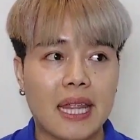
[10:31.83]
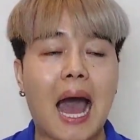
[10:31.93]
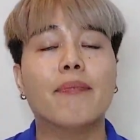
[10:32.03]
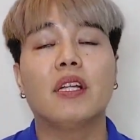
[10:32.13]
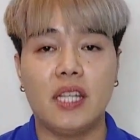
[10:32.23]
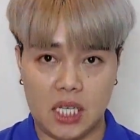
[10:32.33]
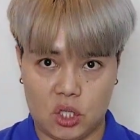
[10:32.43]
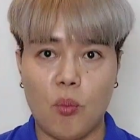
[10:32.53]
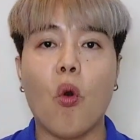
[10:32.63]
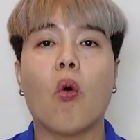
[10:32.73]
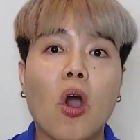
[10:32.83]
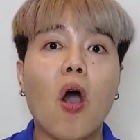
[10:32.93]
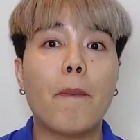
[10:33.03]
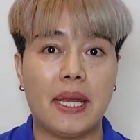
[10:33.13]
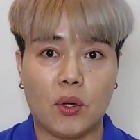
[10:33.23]
3-4ชั่วโมง
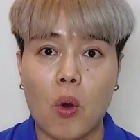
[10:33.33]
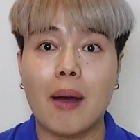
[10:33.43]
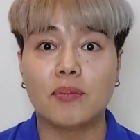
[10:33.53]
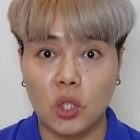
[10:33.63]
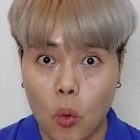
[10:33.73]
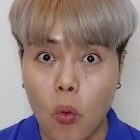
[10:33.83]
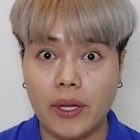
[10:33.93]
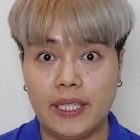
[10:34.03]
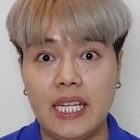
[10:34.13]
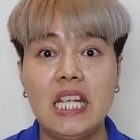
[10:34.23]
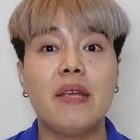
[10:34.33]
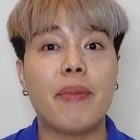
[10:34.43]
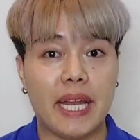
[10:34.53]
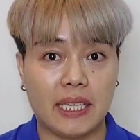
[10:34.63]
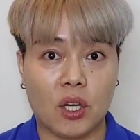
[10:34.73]
ก็เป็นความโชยที่
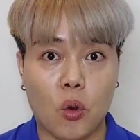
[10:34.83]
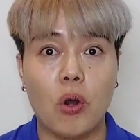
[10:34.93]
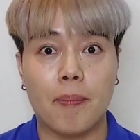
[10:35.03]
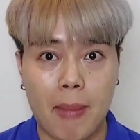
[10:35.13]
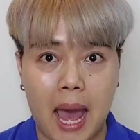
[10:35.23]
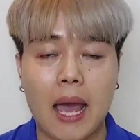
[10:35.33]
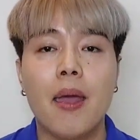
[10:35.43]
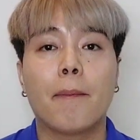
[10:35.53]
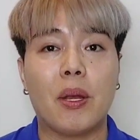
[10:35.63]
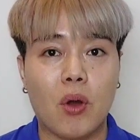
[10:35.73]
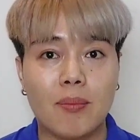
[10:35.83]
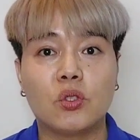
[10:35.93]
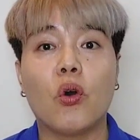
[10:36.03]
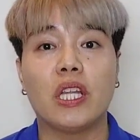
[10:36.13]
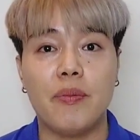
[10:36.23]
ไม่ได้ตะกนมาก เป็นความ
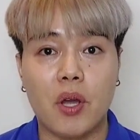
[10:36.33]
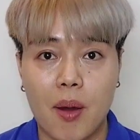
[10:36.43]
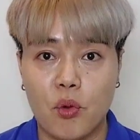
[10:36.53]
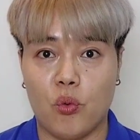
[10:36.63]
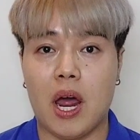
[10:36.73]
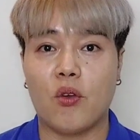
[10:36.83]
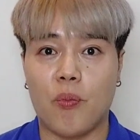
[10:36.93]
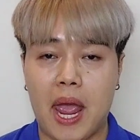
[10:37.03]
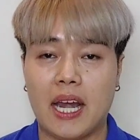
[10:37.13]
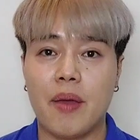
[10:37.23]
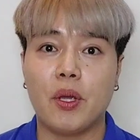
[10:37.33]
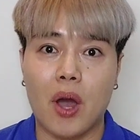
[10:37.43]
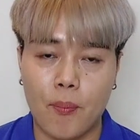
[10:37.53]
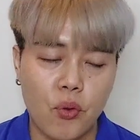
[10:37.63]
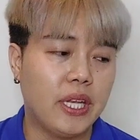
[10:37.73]
โชยที่มีความดรูราดูแพงและมีค
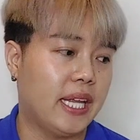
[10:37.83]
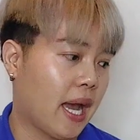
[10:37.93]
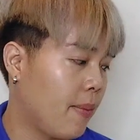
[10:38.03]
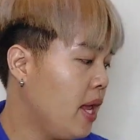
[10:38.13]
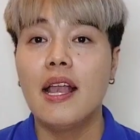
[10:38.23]
วามคุ้ดีครับ